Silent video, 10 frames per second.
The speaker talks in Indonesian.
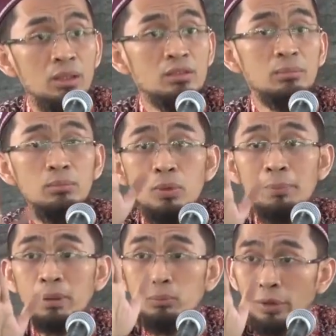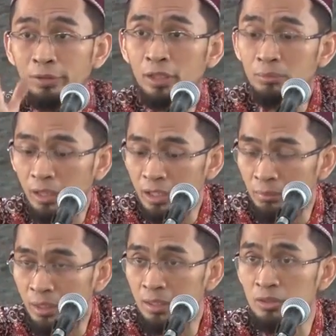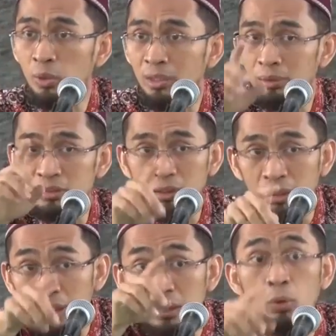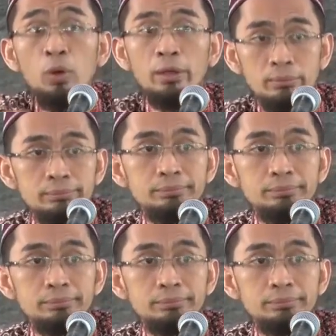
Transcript: semua perbuatan yang baik-baik kecuali bersanding dengan doa.